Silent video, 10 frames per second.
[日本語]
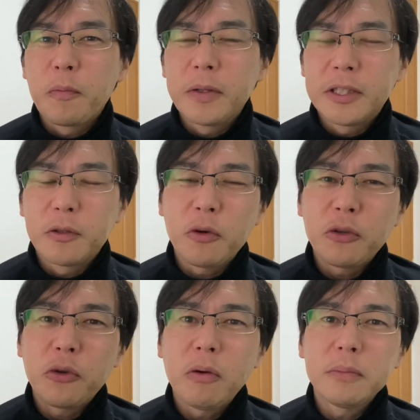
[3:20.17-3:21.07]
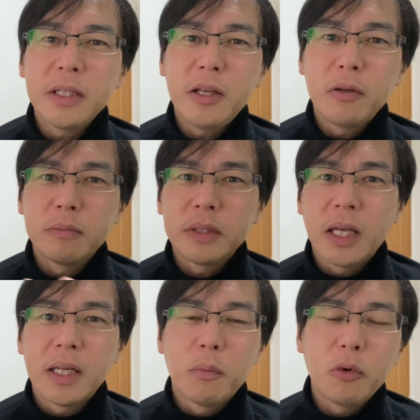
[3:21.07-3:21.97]
別にこれ興味ねえよみた
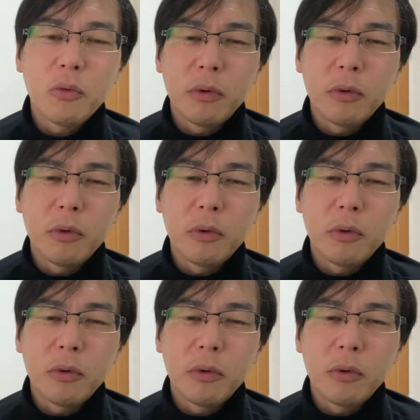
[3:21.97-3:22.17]
いなもの